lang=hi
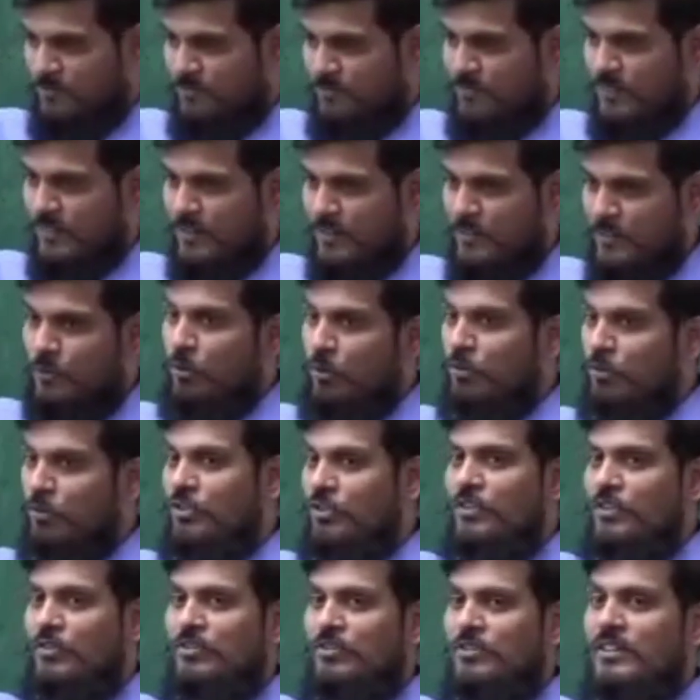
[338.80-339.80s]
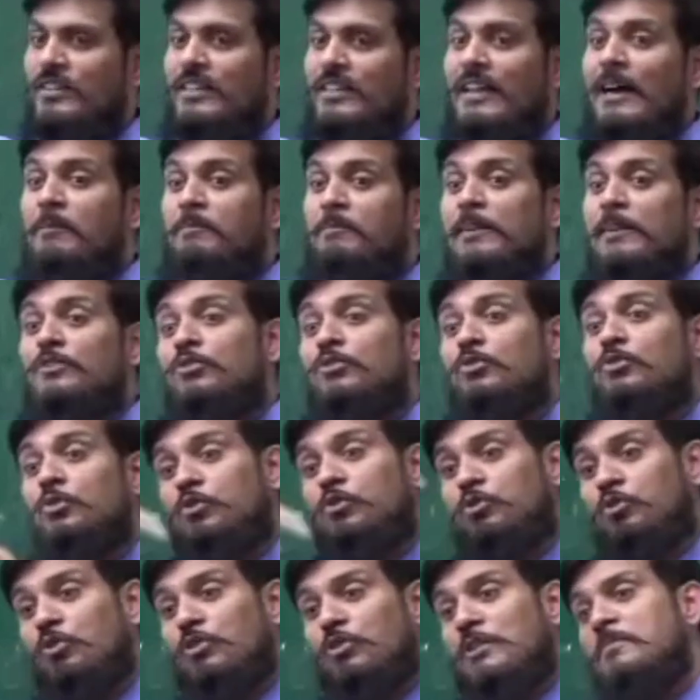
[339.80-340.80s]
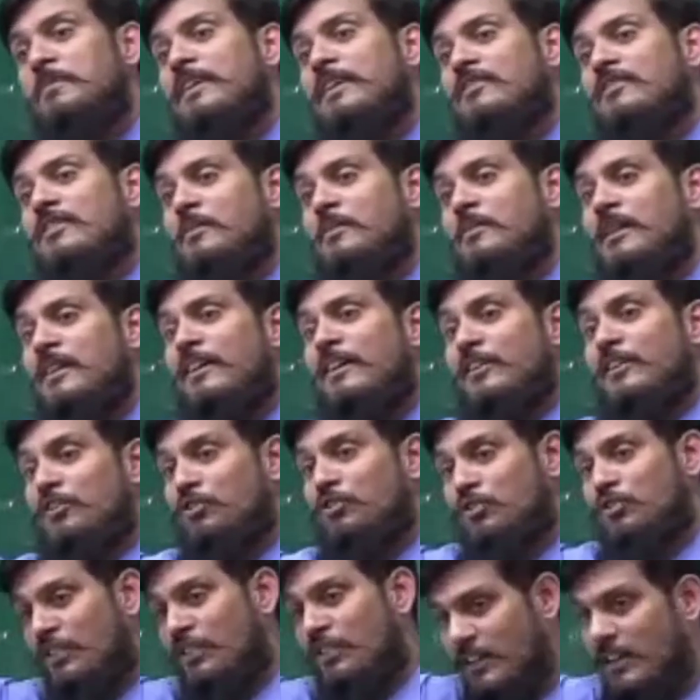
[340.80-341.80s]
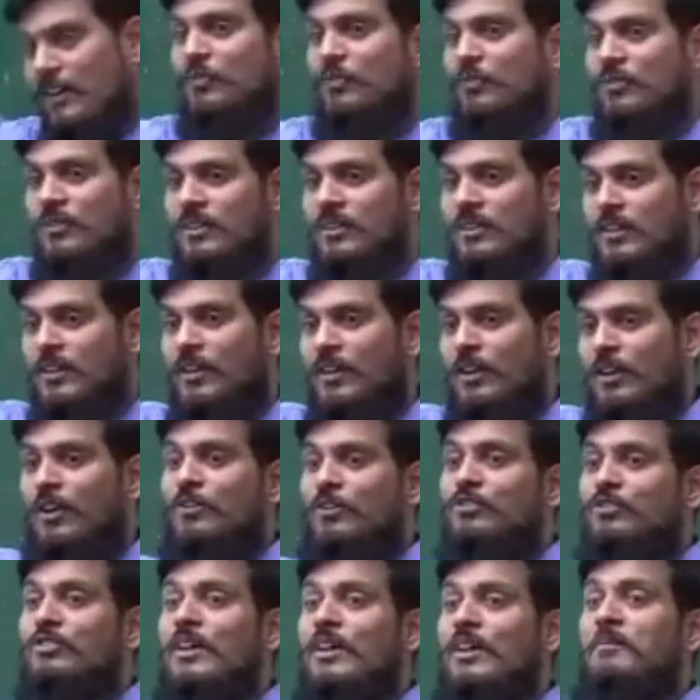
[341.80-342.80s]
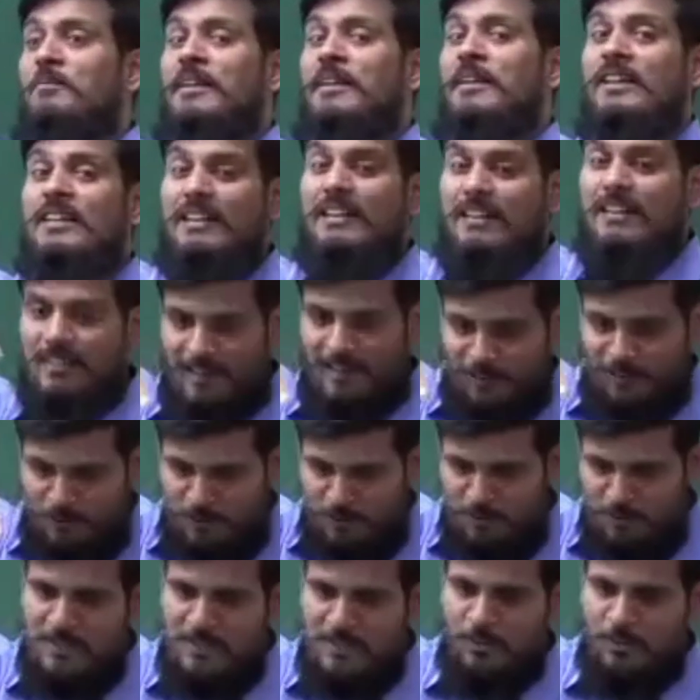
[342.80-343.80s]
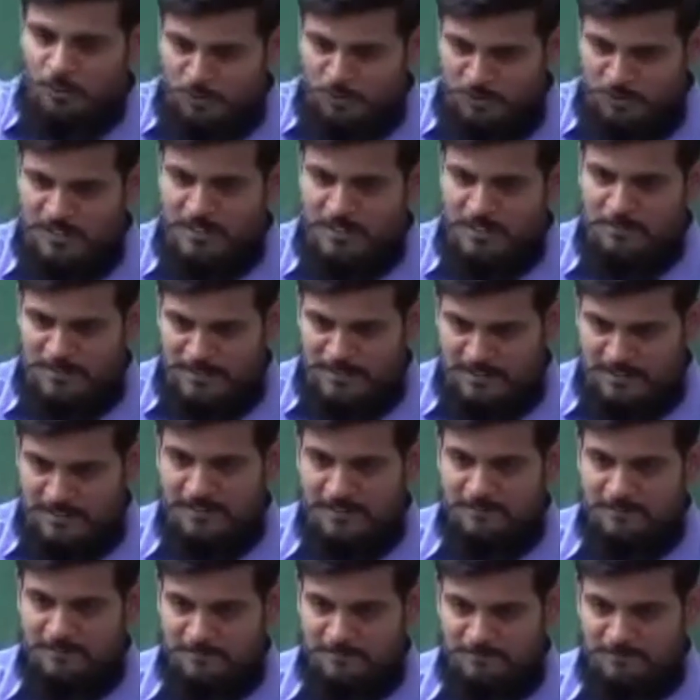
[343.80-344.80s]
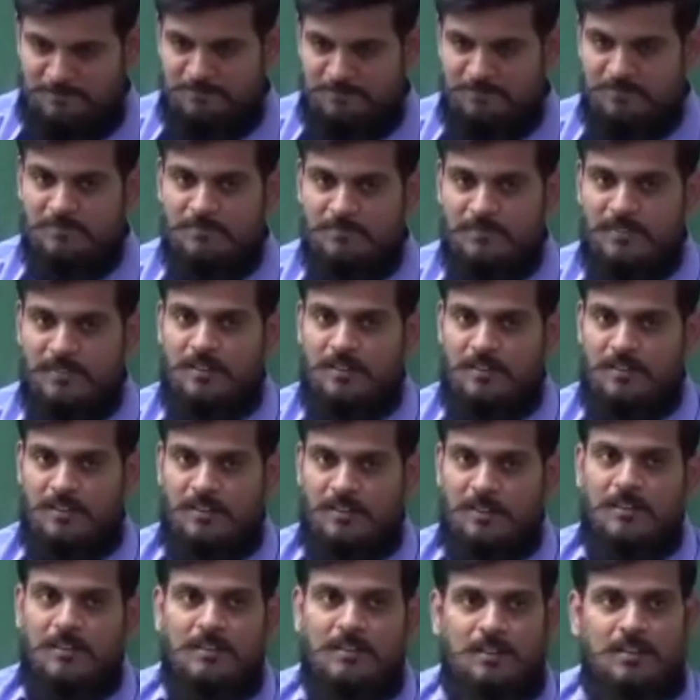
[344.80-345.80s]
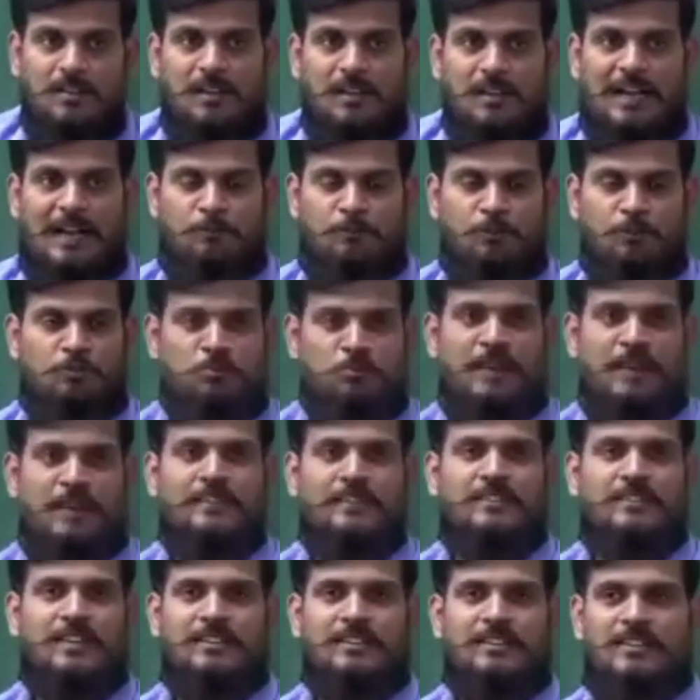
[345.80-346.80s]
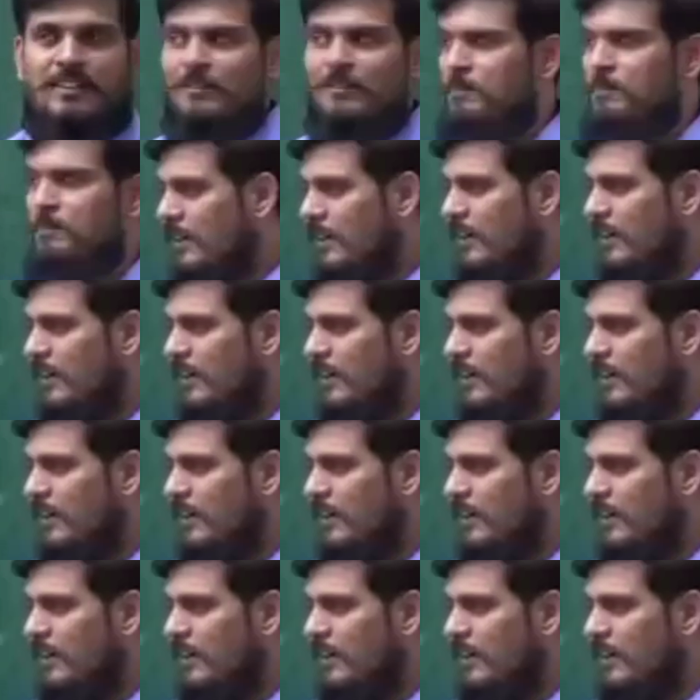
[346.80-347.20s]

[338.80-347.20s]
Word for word: दो चीजें होती कि आप एक सोचो कि मैं इस लेवल का क्वेश्चन कराऊं और सामने क्राउड भी हो उस लेवल का आपको उस बैच का रिजल्ट पता है